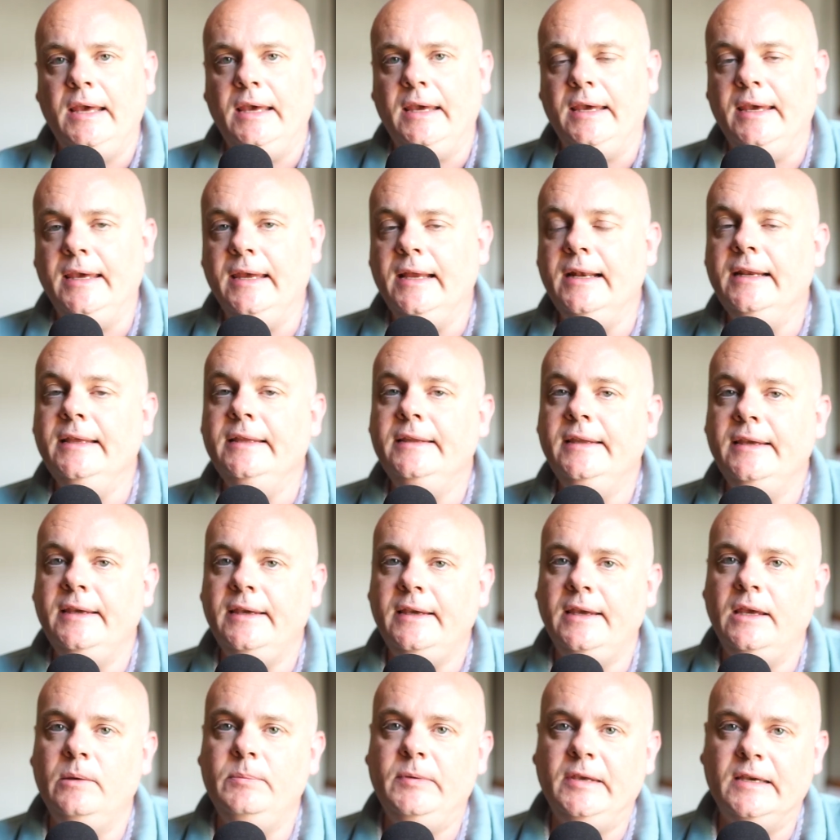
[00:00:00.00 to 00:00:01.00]
Et
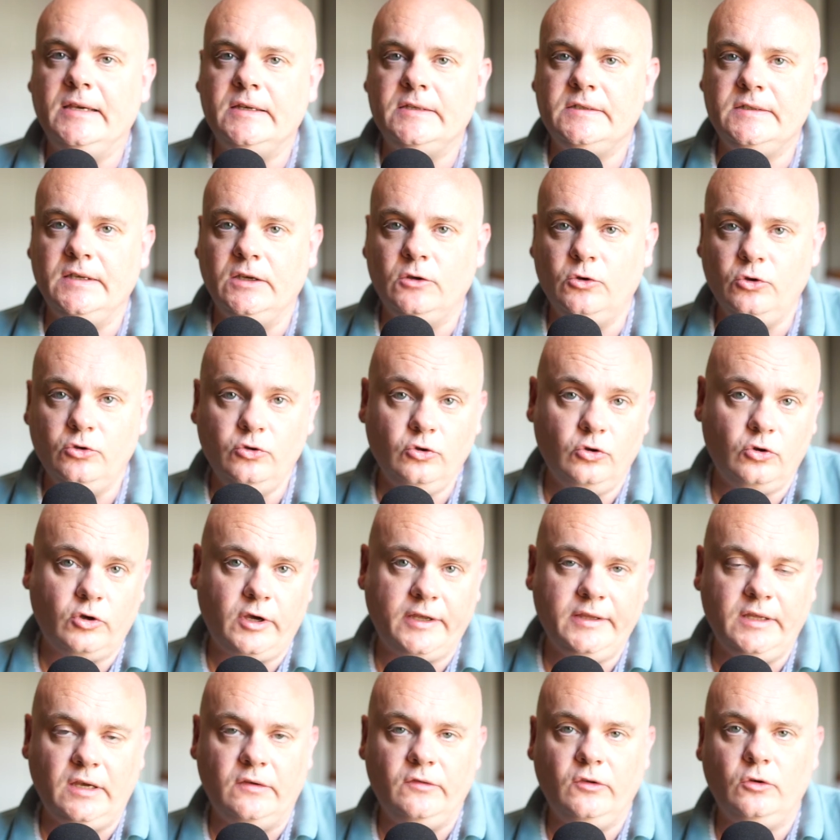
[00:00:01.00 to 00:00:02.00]
l'idée, eh bien, c'est
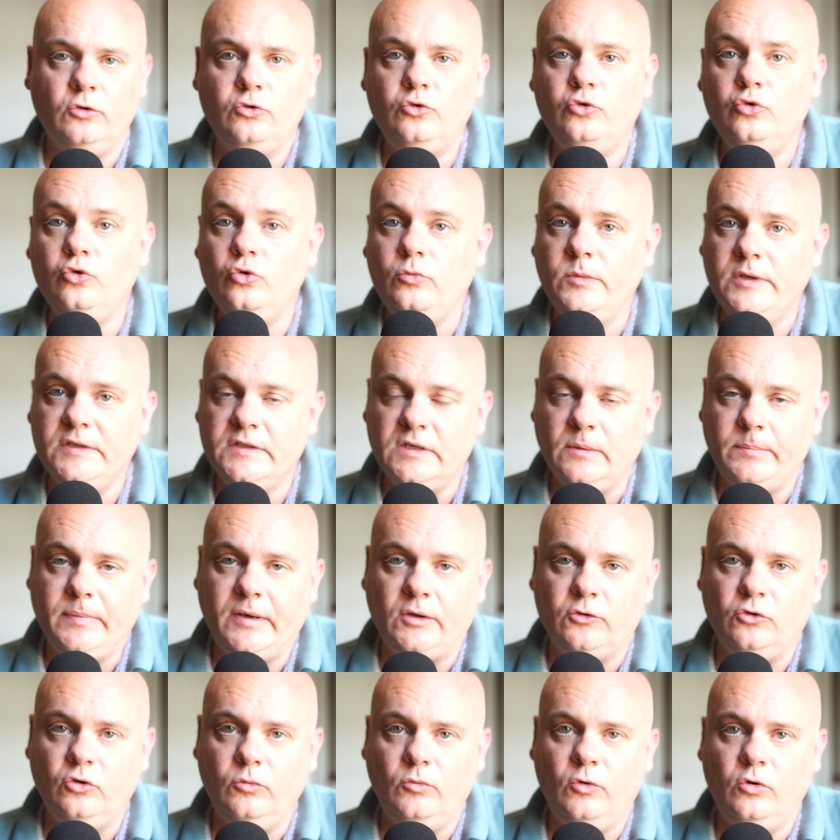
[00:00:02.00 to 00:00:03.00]
qu'au-dorénavant, tous mes
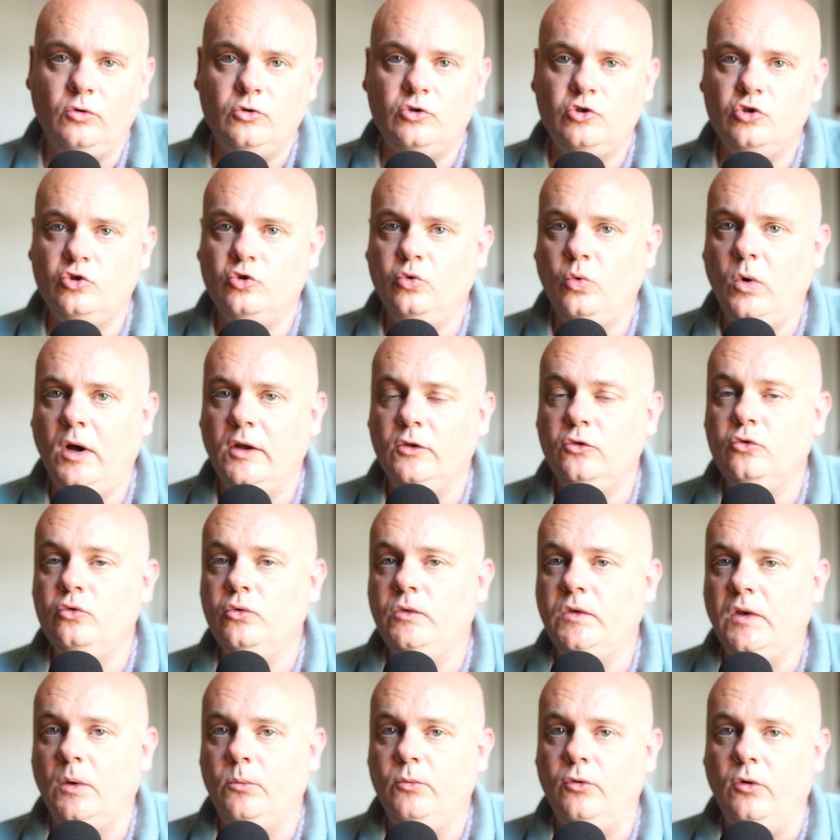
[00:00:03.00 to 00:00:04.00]
appartements soient tout
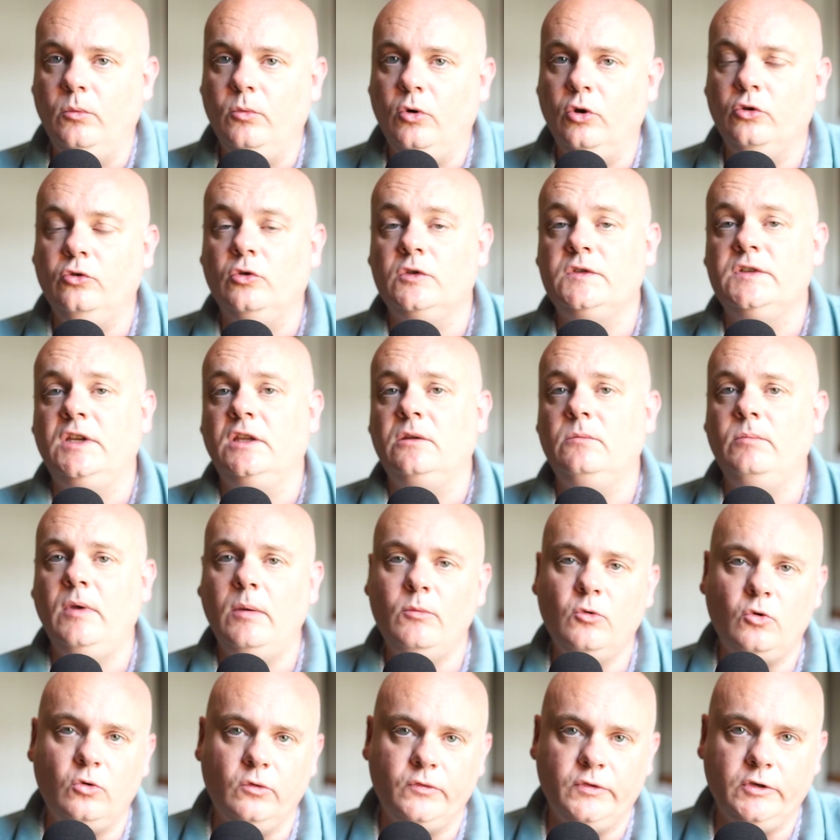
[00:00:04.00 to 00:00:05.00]
simplement dans cette
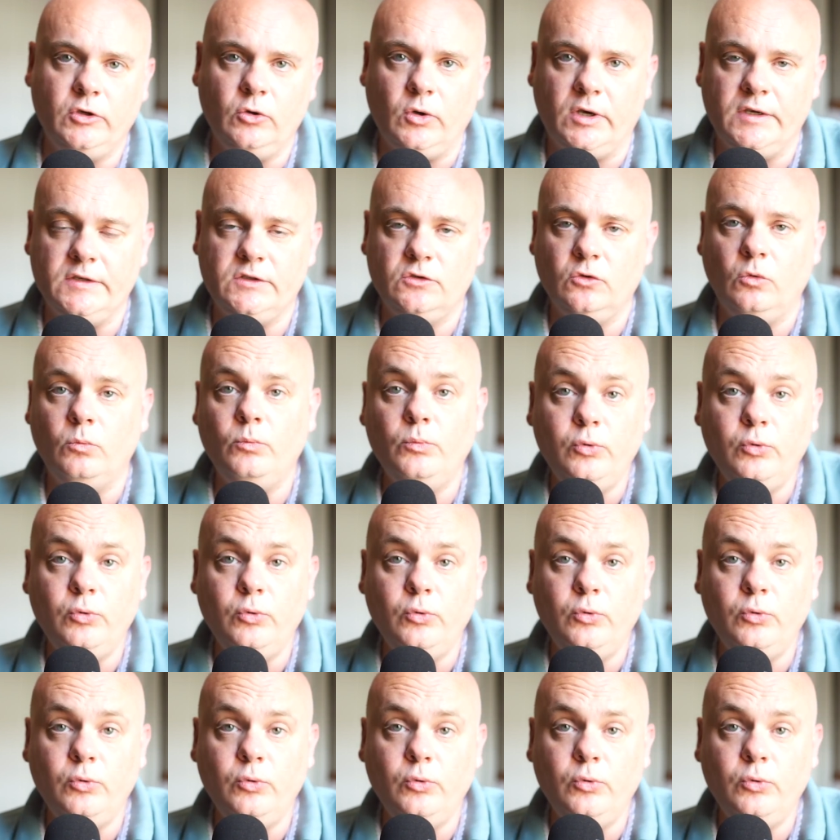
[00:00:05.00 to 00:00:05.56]
même configuration.